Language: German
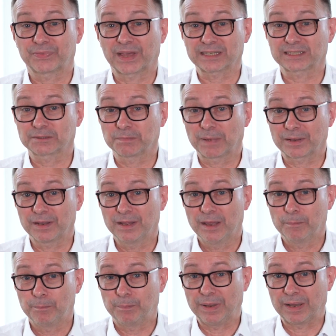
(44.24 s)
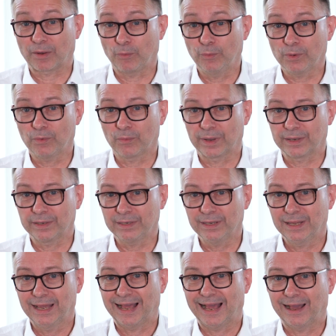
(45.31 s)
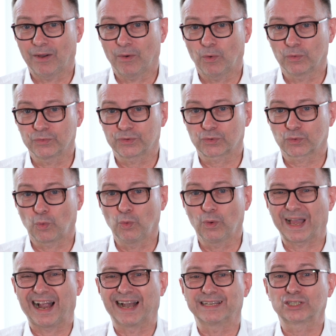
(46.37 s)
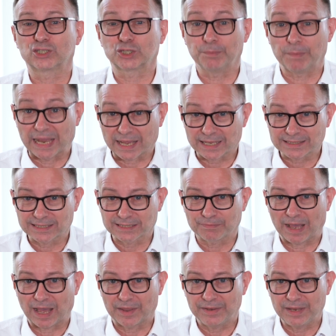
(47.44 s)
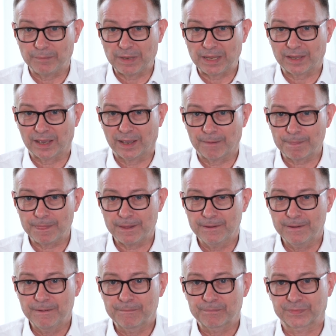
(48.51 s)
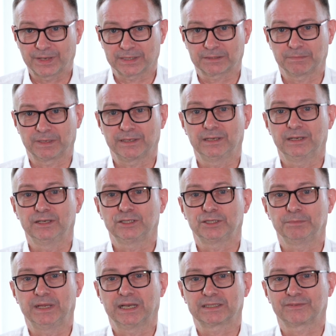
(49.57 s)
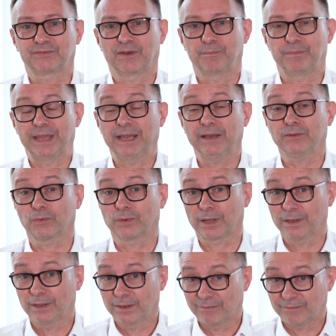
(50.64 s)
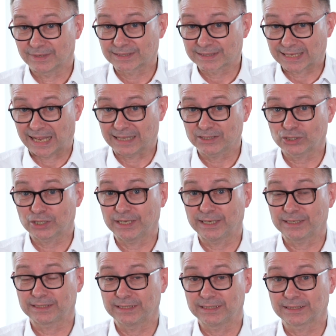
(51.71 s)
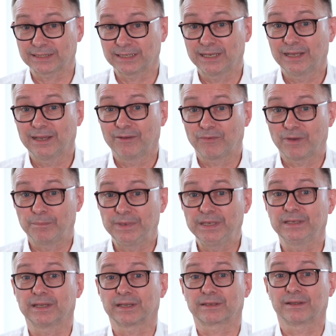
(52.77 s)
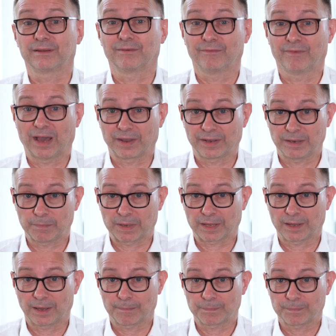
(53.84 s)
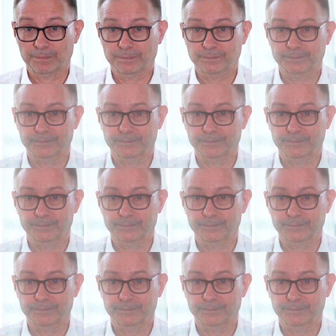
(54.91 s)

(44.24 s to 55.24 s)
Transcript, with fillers: dass man Berührungen und Druck als Schmerz wahrnehmen kann, dass man Schmerz vermehrt oder was ganz schlecht ist, vermindert wahrnehmen kann.